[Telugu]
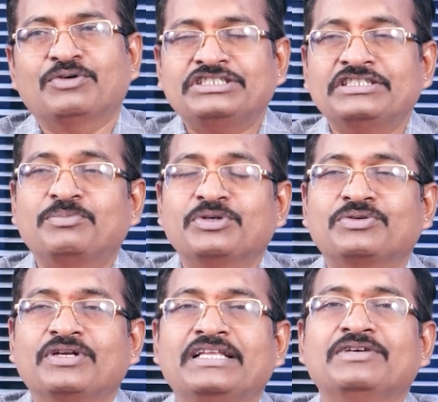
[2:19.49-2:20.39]
వచ్చినప్పుడు
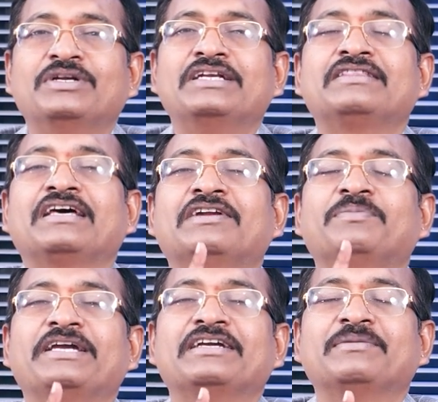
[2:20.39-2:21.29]
కూడా అది వంట తలను
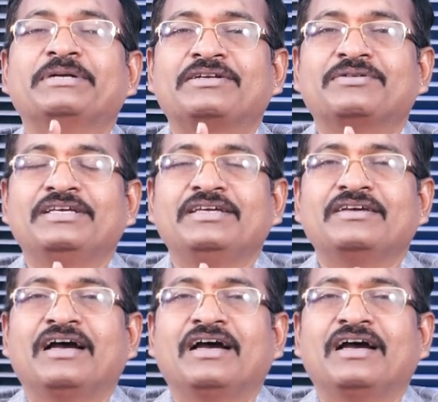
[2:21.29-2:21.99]
పైకి పెట్టుకొని